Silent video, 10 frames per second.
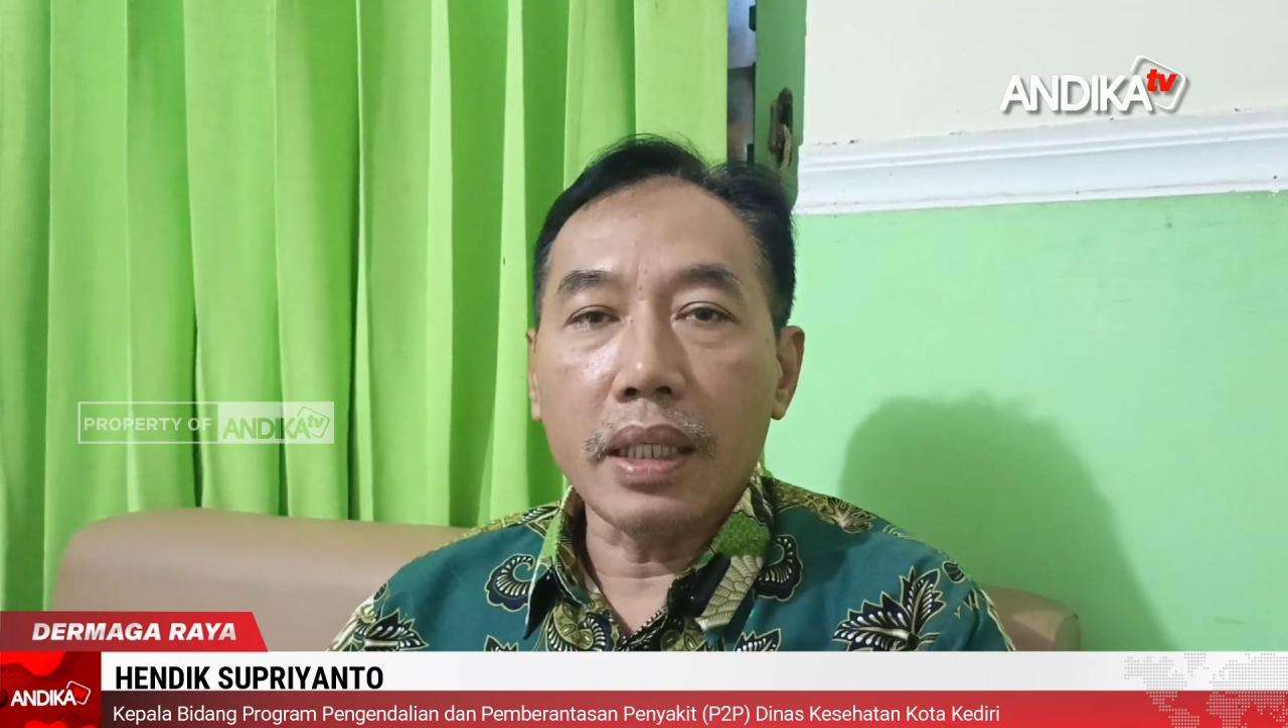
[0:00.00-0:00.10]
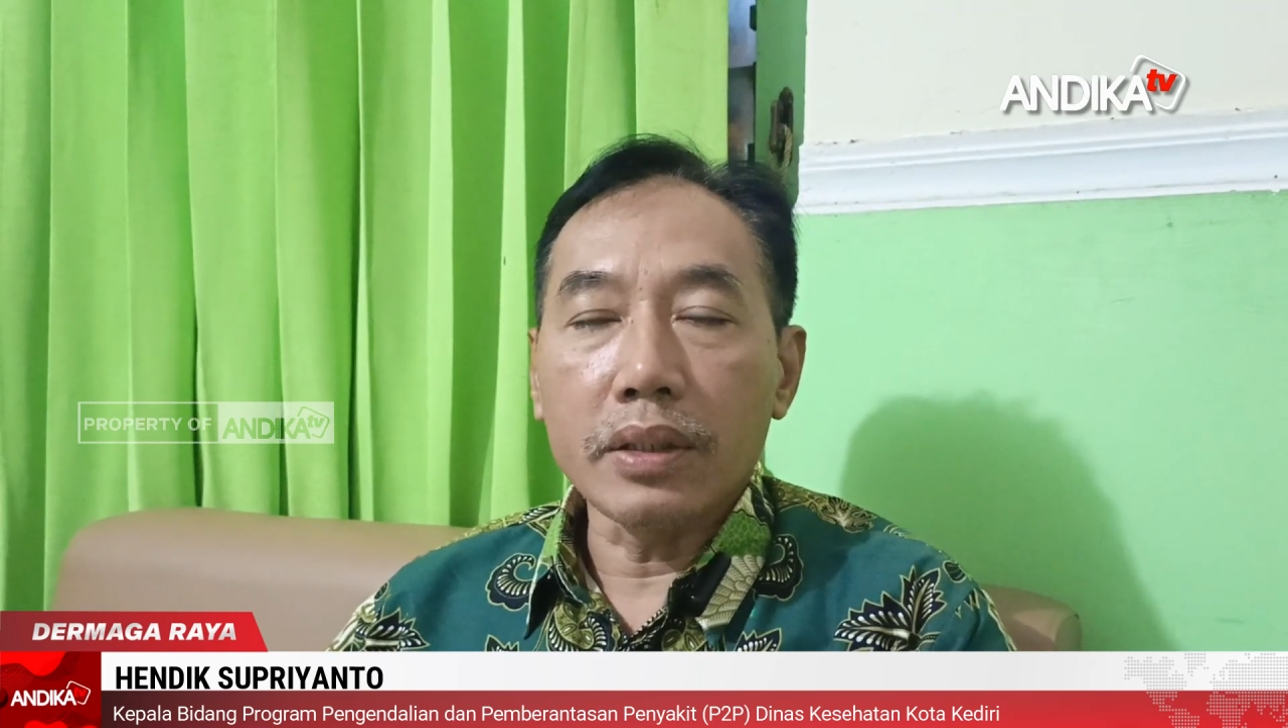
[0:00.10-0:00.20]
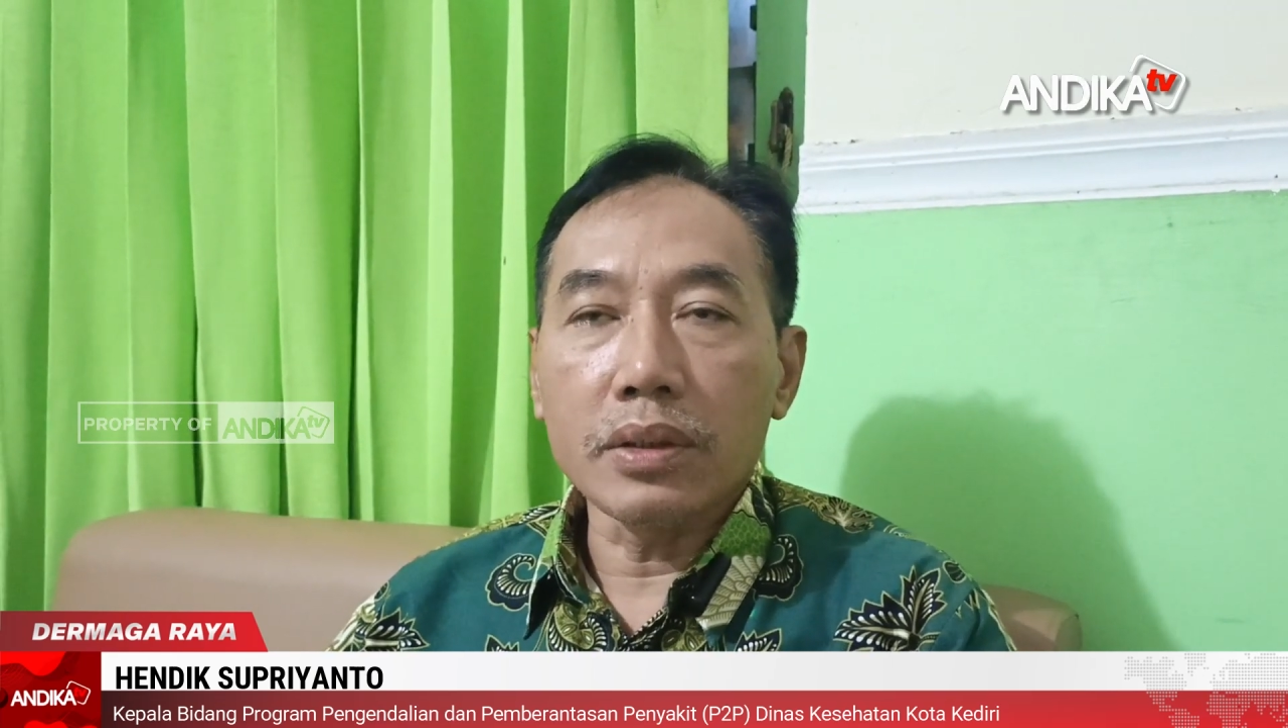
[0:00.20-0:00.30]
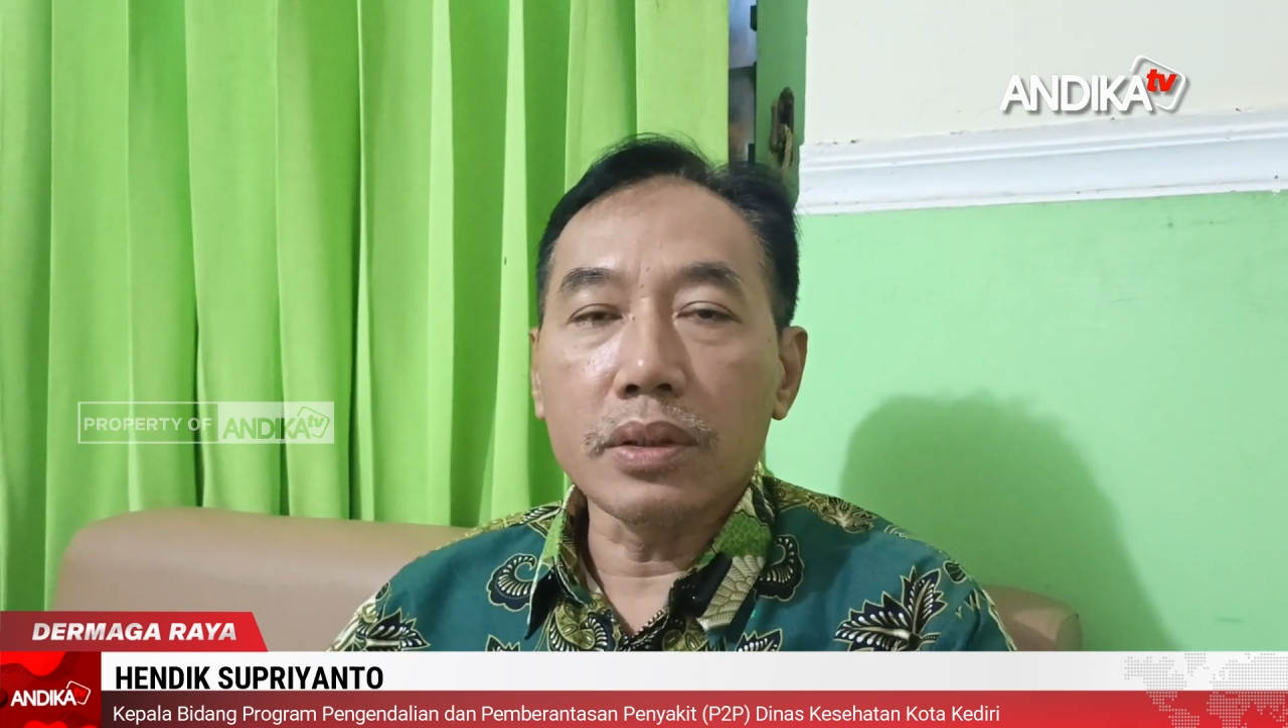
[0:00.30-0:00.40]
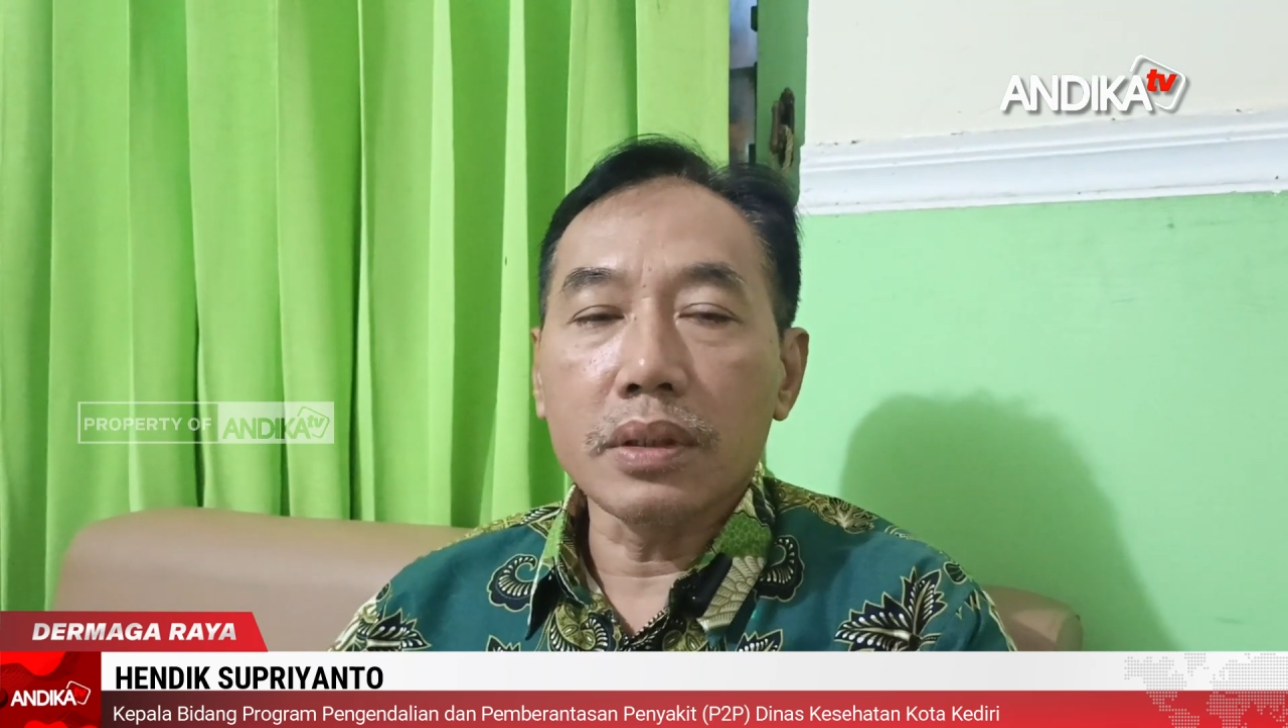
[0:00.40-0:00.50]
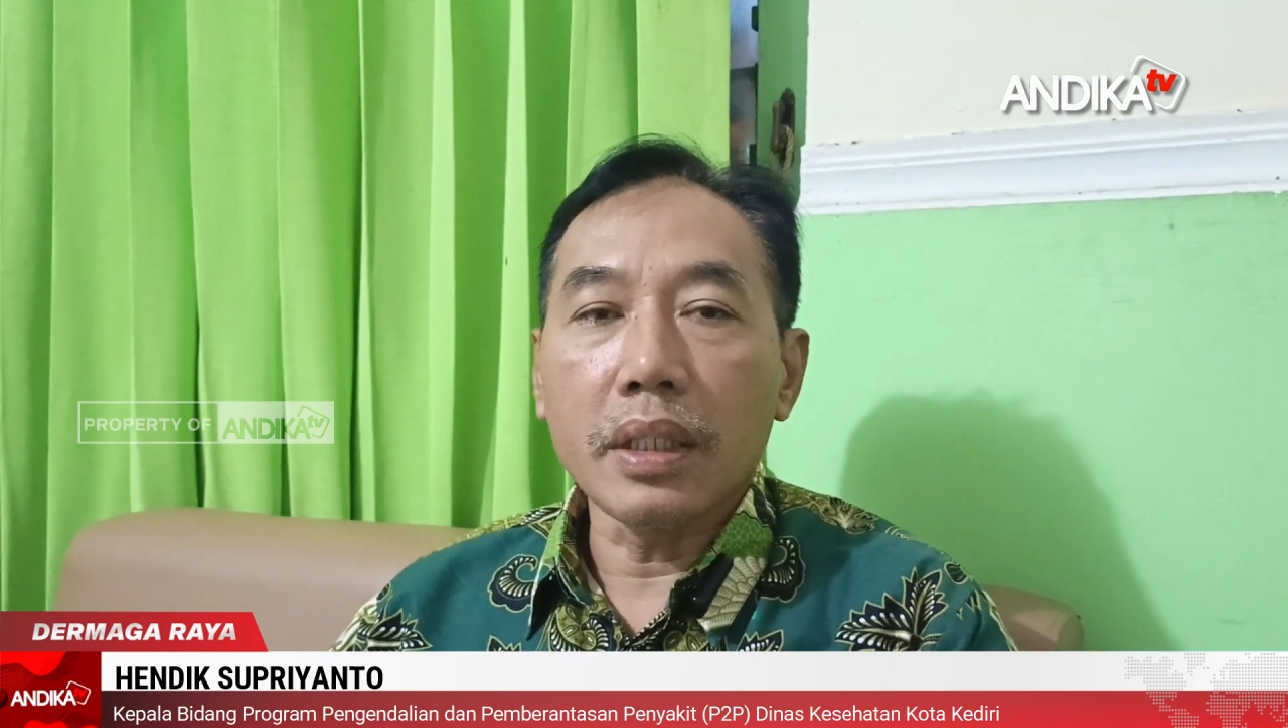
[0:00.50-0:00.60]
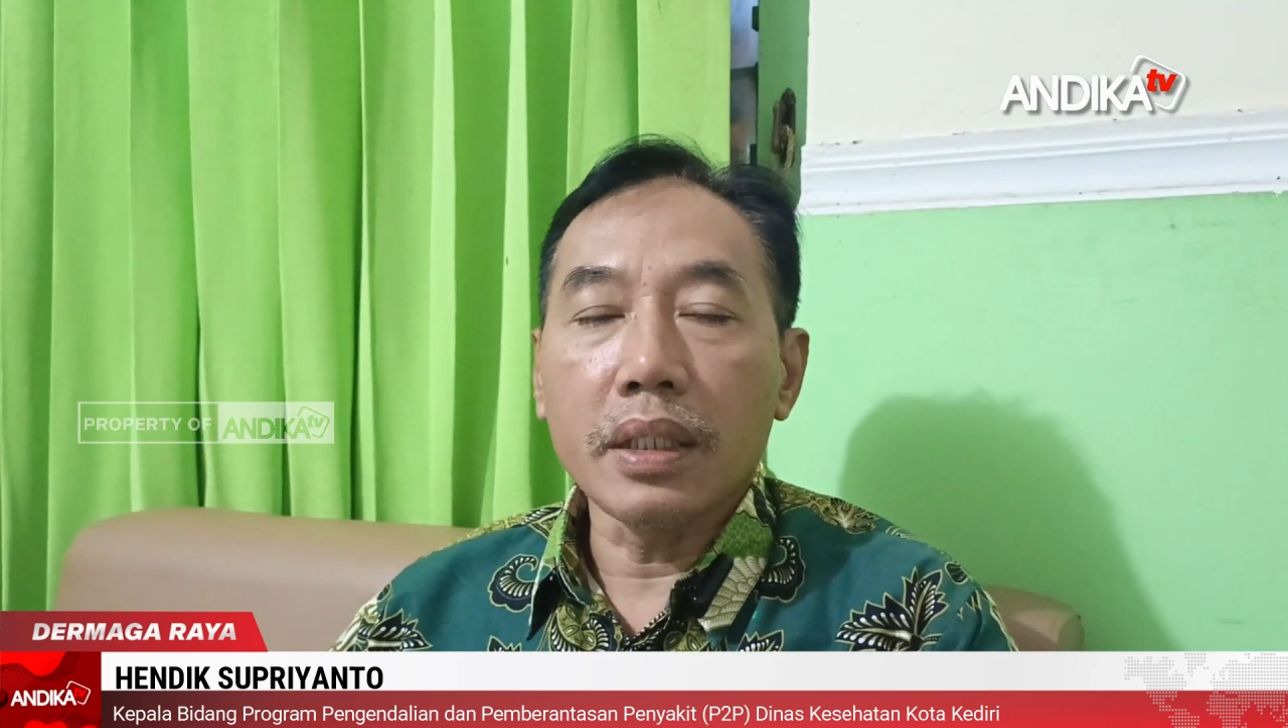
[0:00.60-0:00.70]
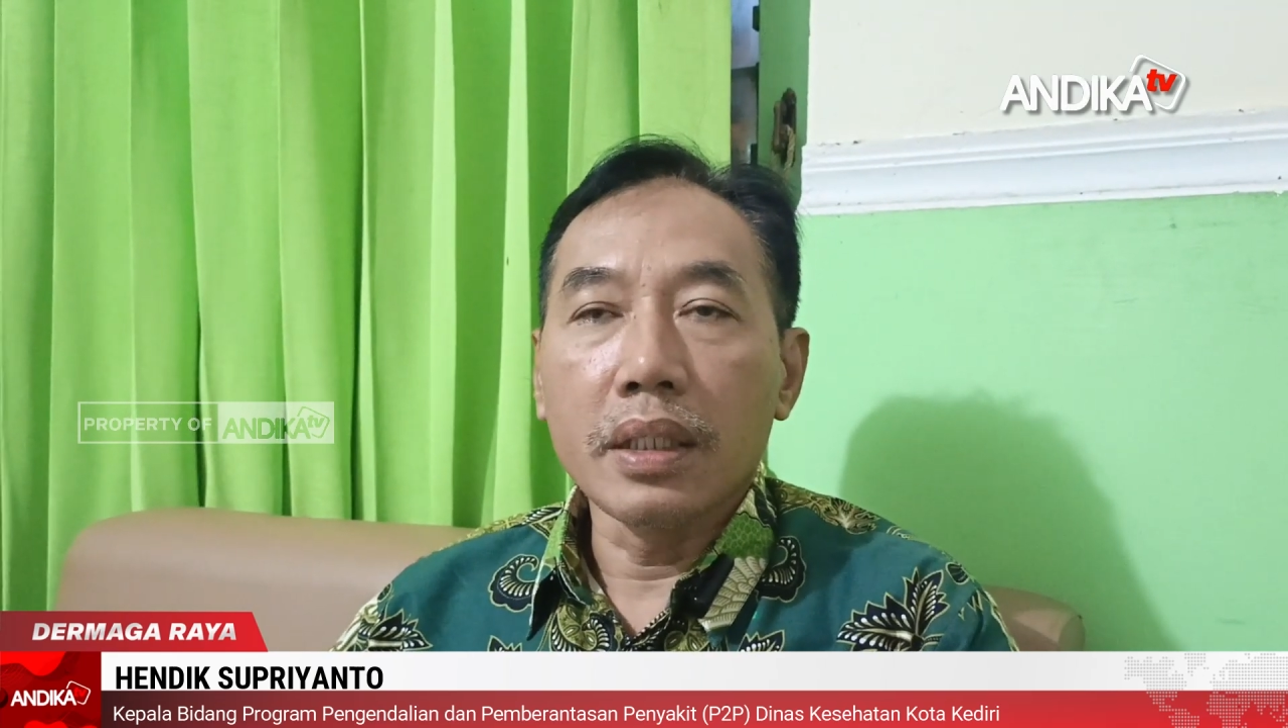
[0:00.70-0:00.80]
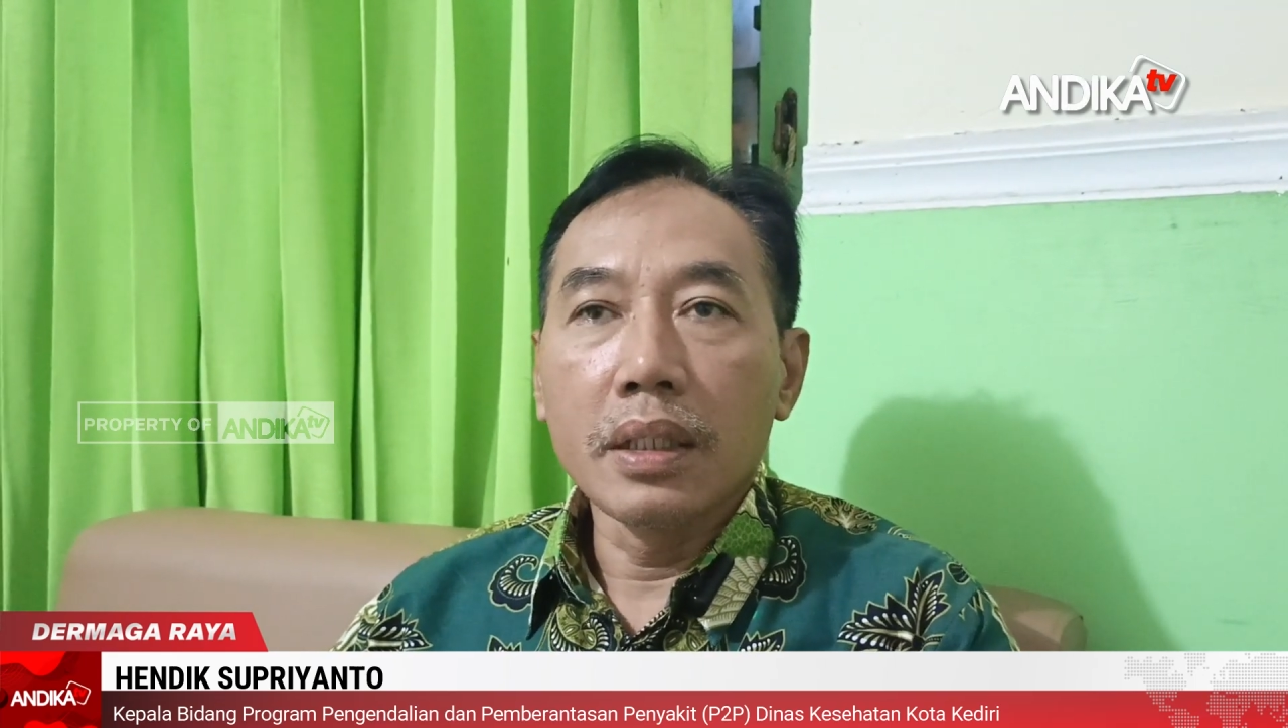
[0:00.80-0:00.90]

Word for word: kasus ya